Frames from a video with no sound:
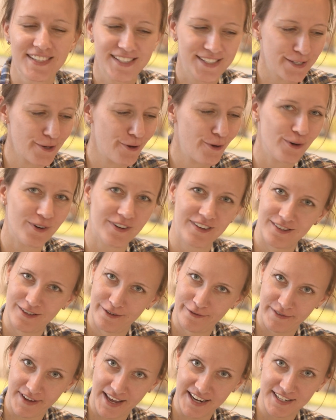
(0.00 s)
So,
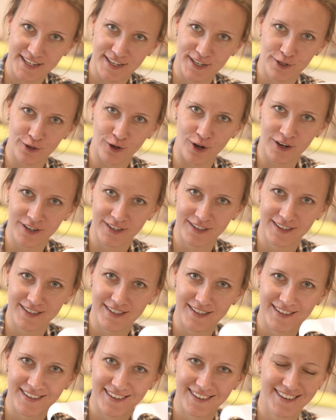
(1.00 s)
fertig
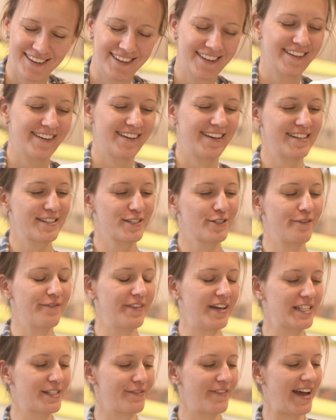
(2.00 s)
getrocknet. Jetzt können
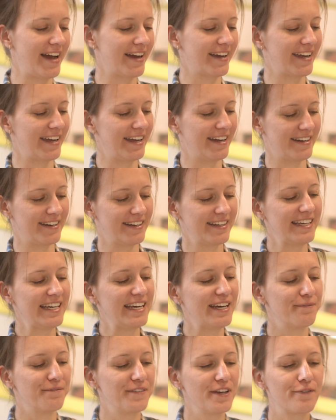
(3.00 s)
wir ans Werk gehen.
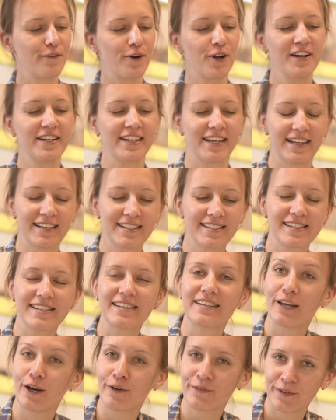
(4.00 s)
Wir wollen
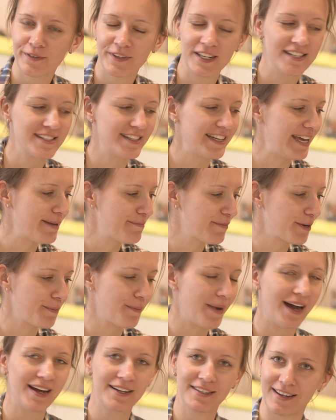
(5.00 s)
jetzt, genau wie wir das eben
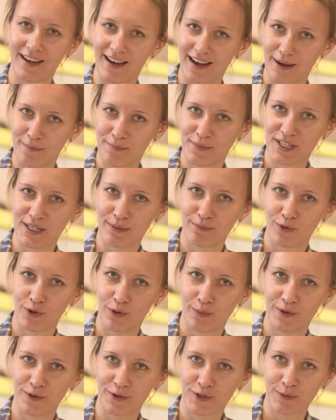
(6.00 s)
gemacht haben mit dem
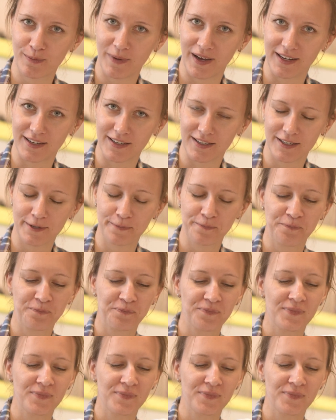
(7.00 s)
Möbiusband,